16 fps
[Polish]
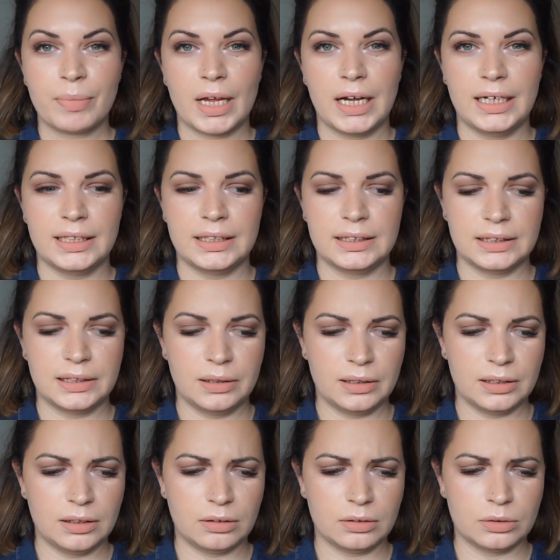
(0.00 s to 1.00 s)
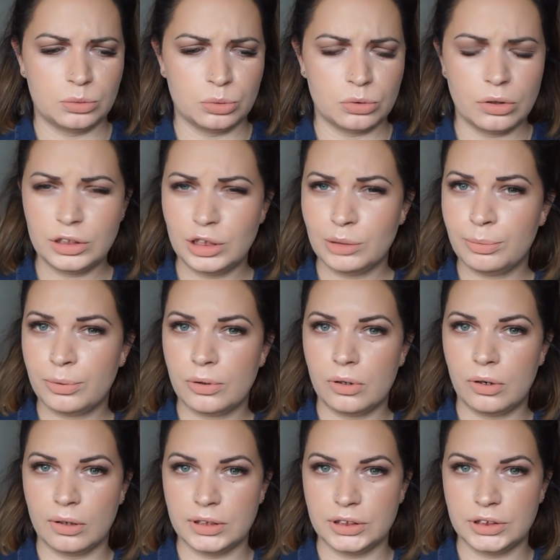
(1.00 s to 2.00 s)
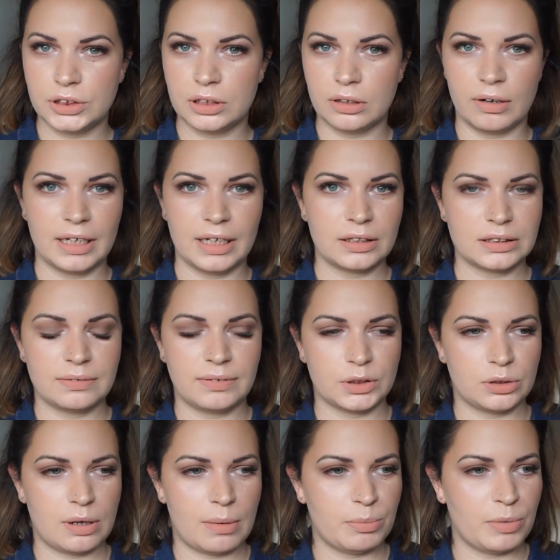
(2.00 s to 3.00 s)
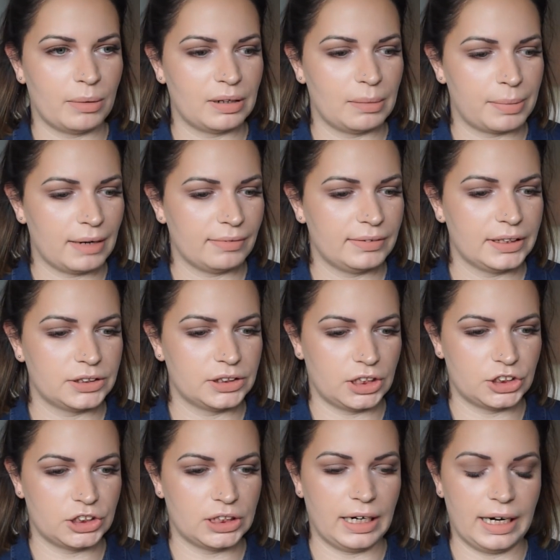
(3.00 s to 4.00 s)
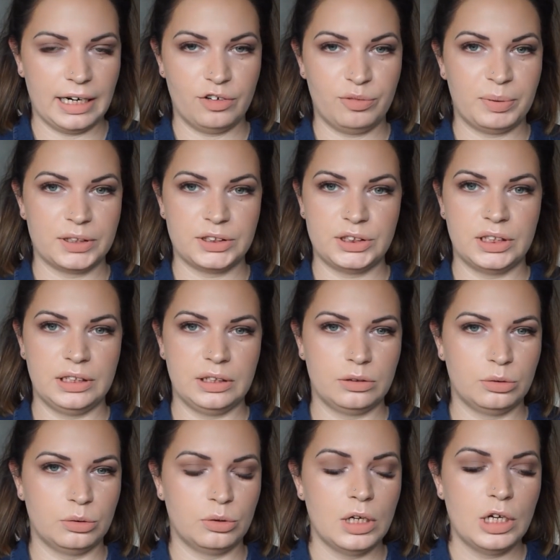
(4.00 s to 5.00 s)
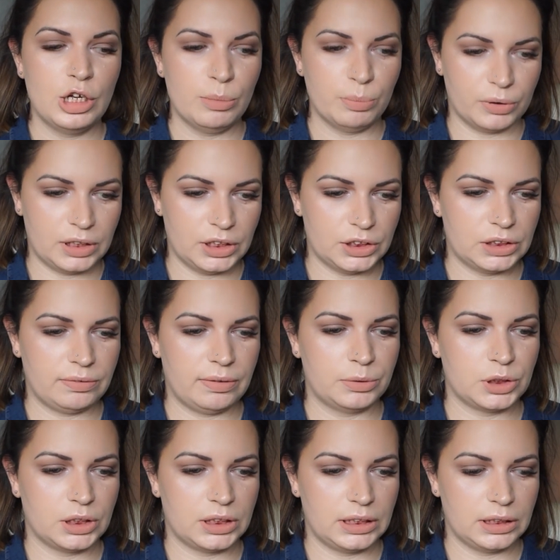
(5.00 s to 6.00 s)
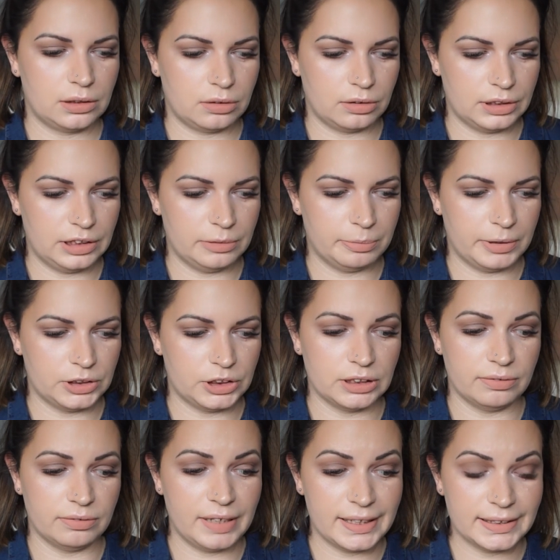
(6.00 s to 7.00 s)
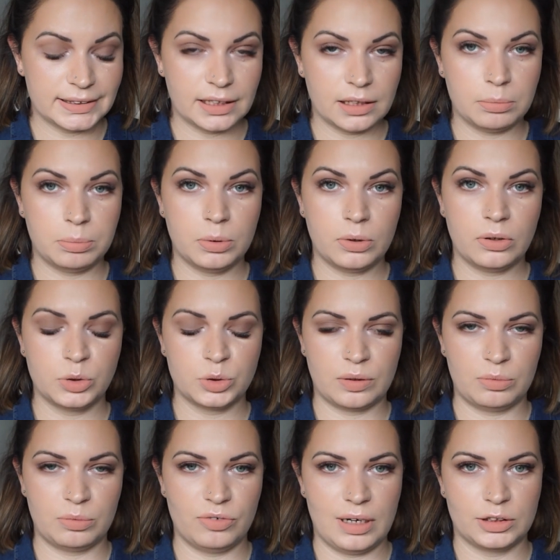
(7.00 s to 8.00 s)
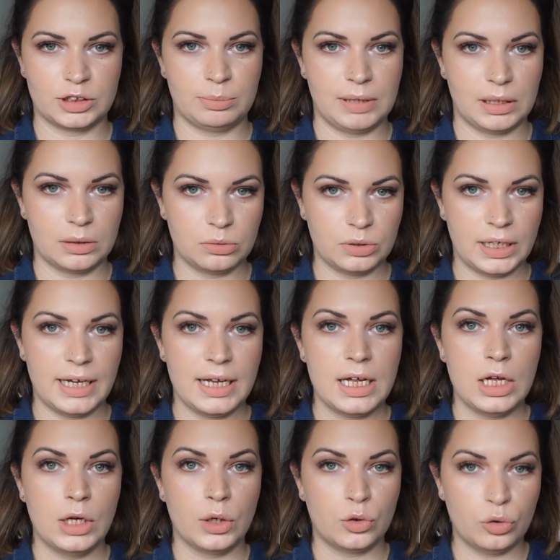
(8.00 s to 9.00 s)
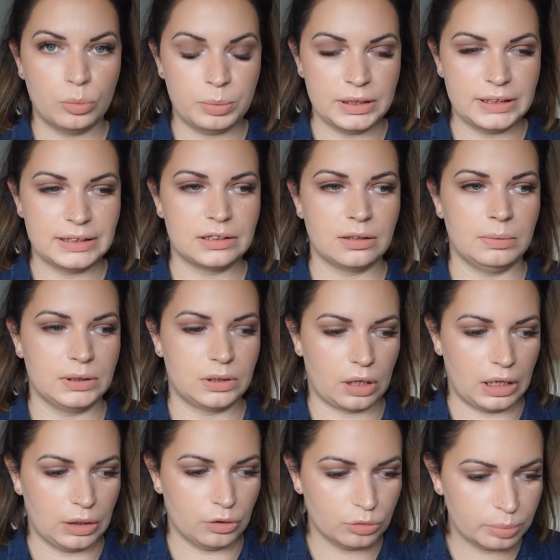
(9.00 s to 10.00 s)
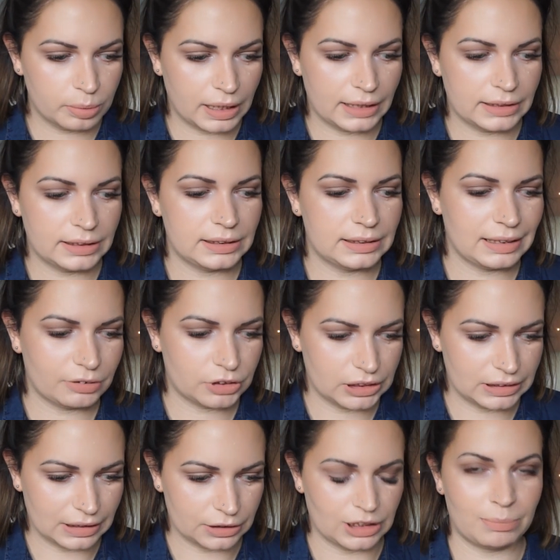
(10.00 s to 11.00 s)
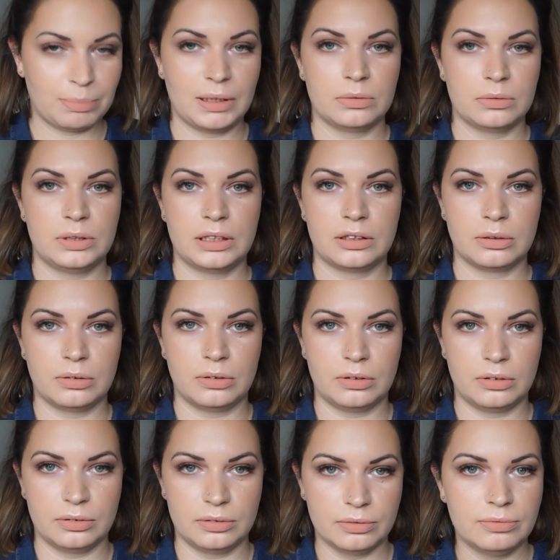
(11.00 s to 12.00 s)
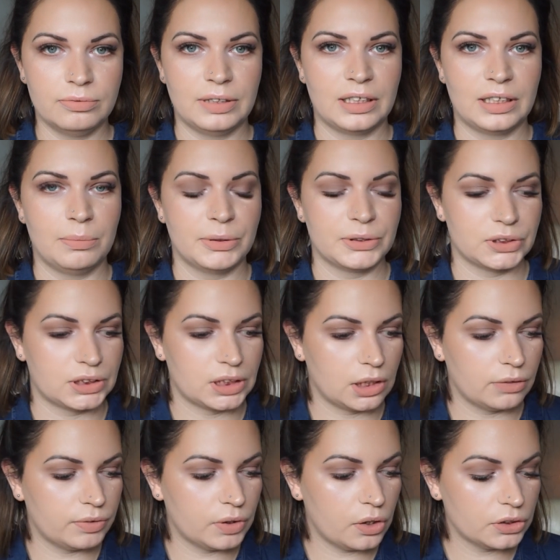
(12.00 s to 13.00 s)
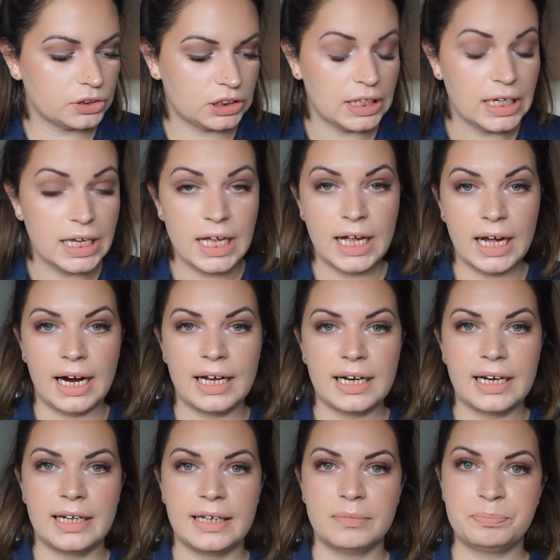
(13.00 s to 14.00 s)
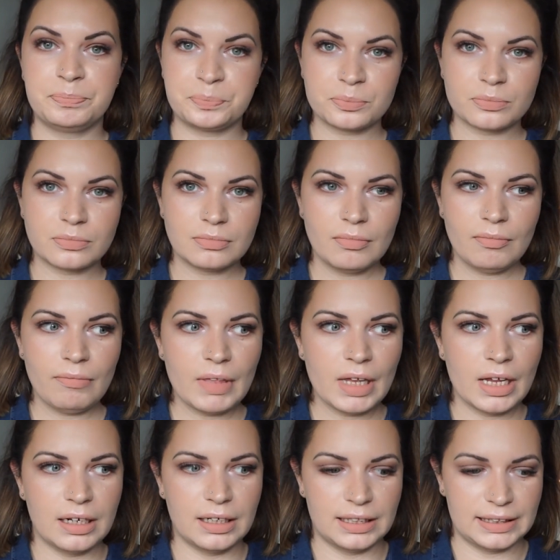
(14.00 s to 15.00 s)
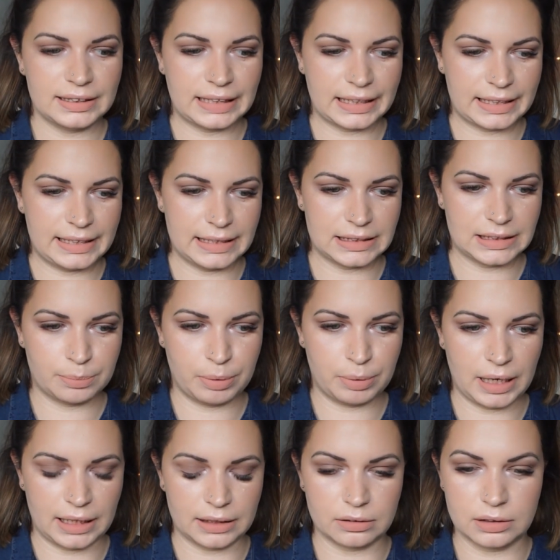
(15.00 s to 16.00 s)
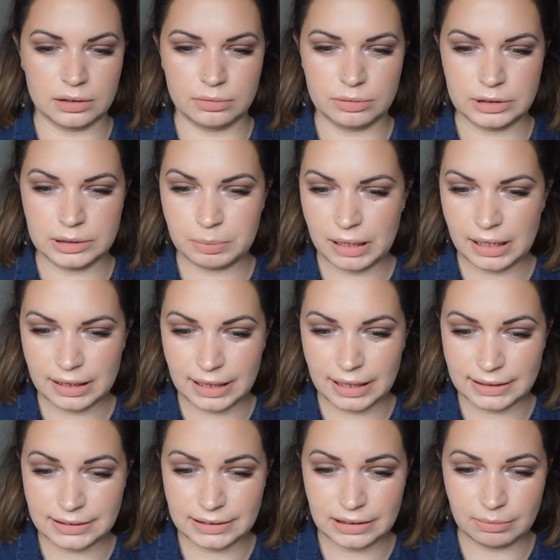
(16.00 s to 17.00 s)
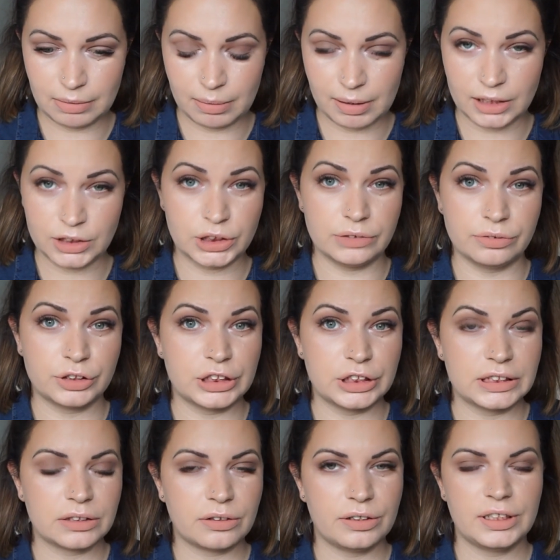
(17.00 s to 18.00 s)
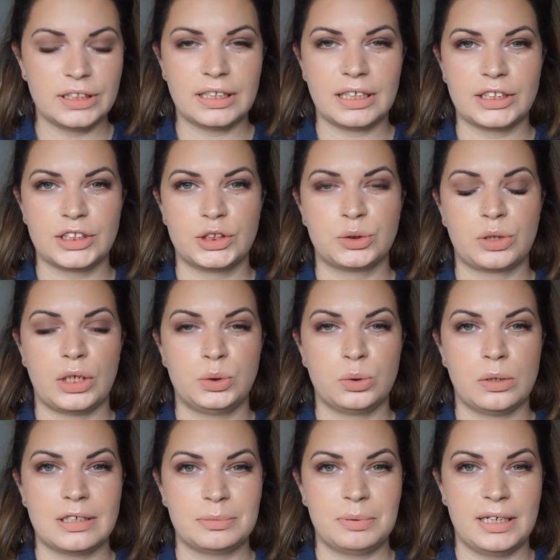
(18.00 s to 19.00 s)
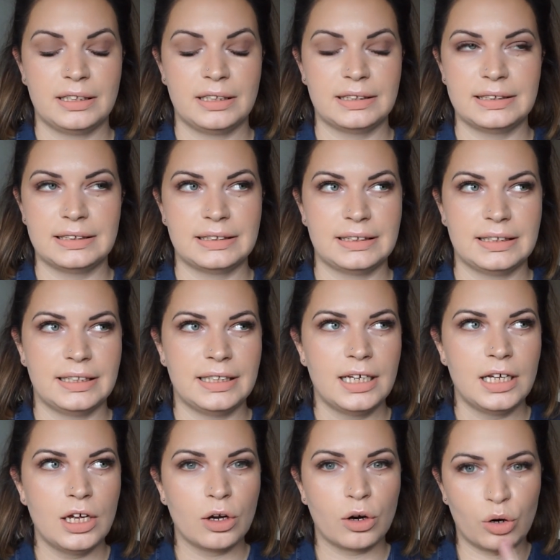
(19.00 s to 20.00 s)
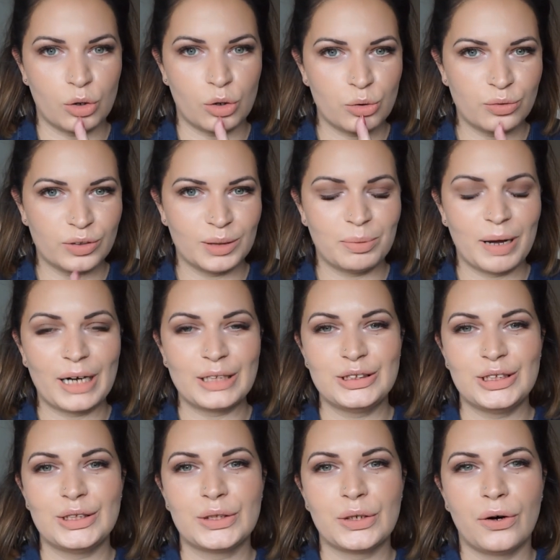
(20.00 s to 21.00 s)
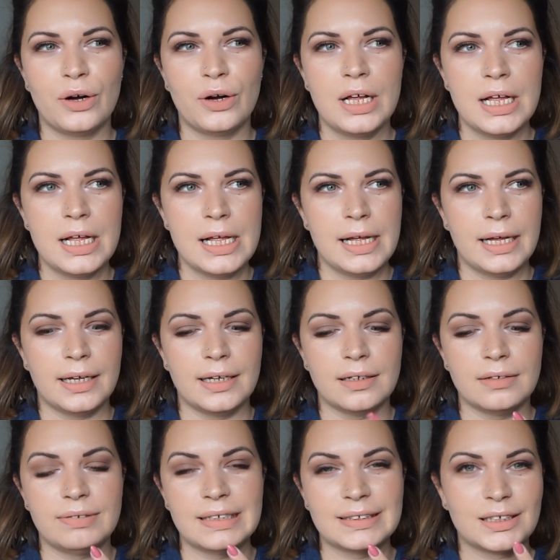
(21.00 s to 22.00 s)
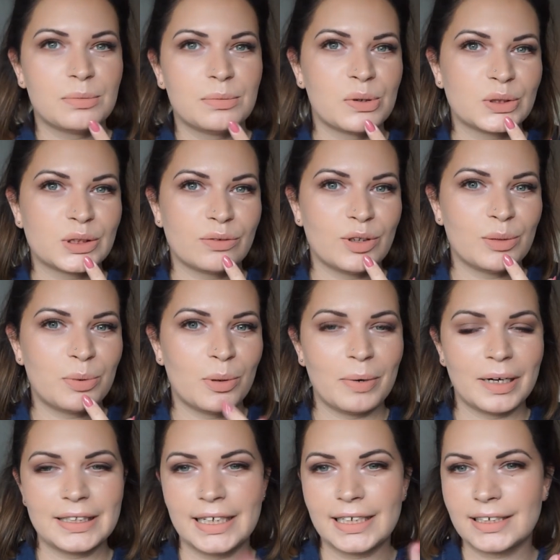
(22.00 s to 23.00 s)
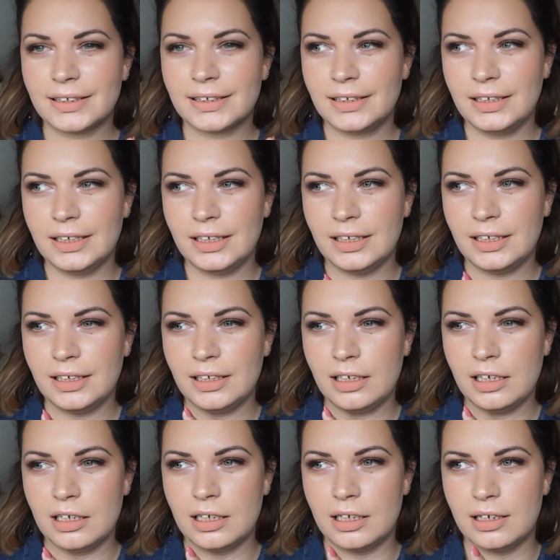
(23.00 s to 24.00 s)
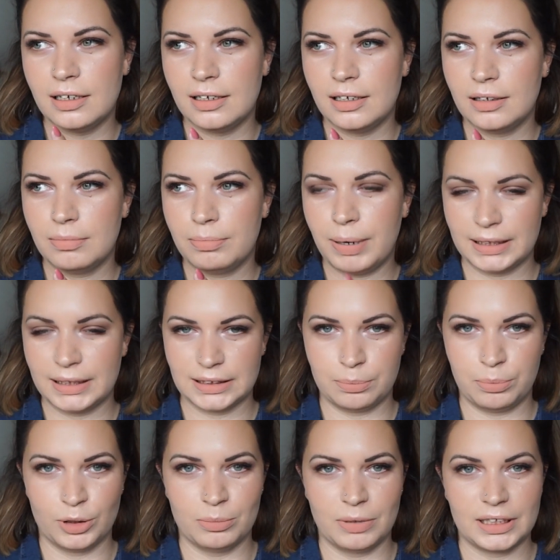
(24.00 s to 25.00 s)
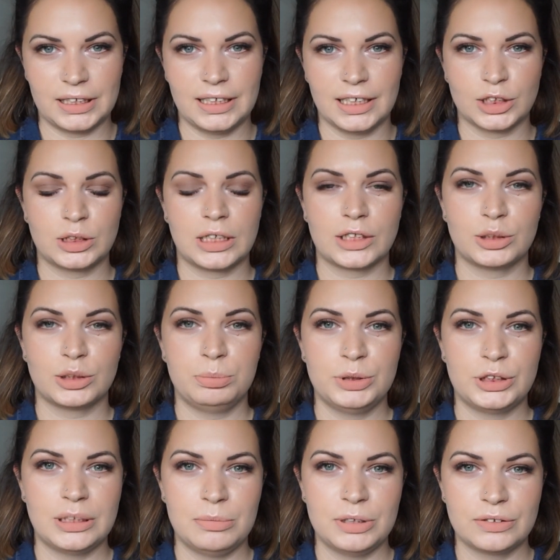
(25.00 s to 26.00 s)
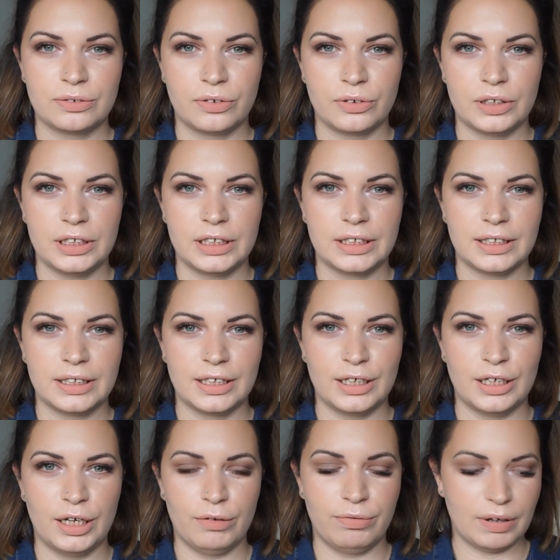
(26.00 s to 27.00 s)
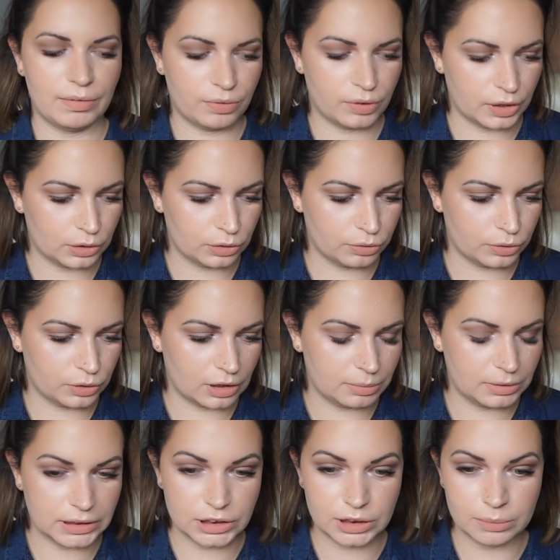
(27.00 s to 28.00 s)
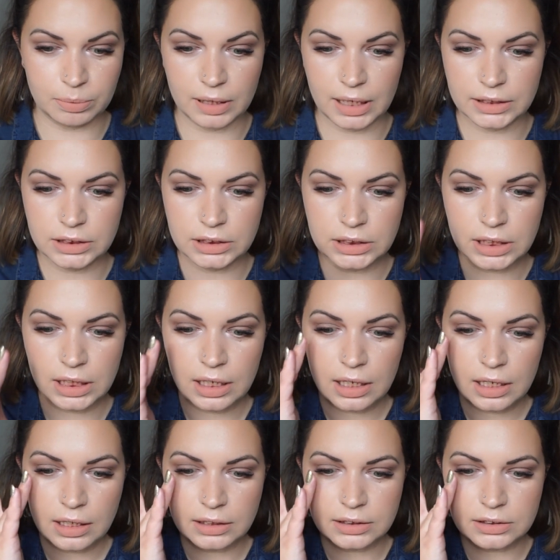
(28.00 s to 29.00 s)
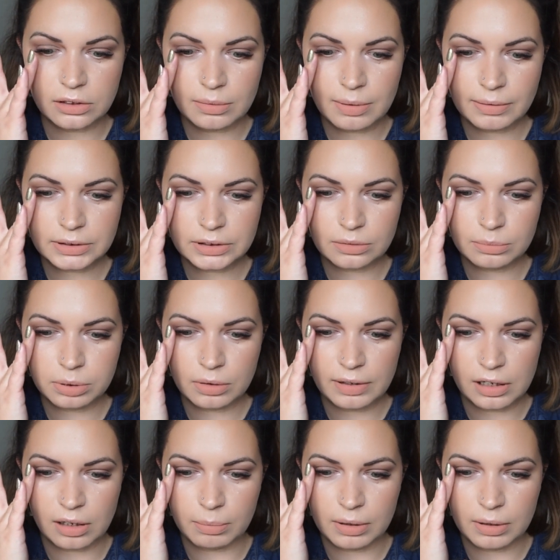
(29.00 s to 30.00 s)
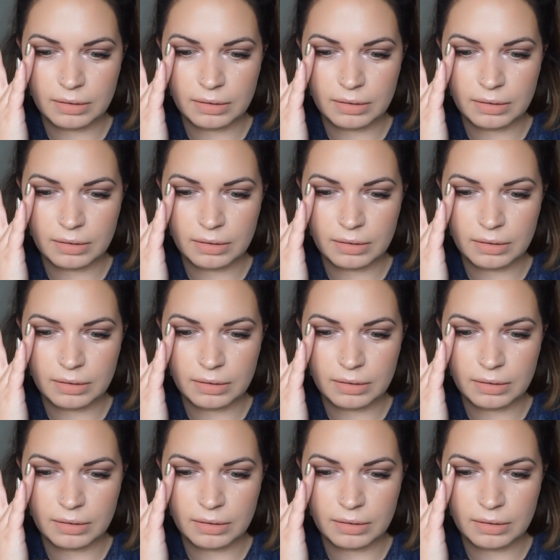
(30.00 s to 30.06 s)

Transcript: Eee, długo nie było holi, czy tylko ja to zauważyłam, byłam naprawdę grzeczna, ale w październiku podejrzewam, że tych holi będzie więcej, bo już Wam mówiłam, że planuję kupić sobie trochę ubrań. Zawsze tak, że jak planuję, to wiadomo co z tego wychodzi, ale E, taki jest plan. Z pielęgnacji mam raczej wszystko. Jedyna rzecz, której szukam z, z kolorówki bardziej to e, więcej brązowych pomadek i e, baza pod makijaż. Także piszcie mi swoich e, faworytów, których mi chcecie polecić. Co mam z tą powieką?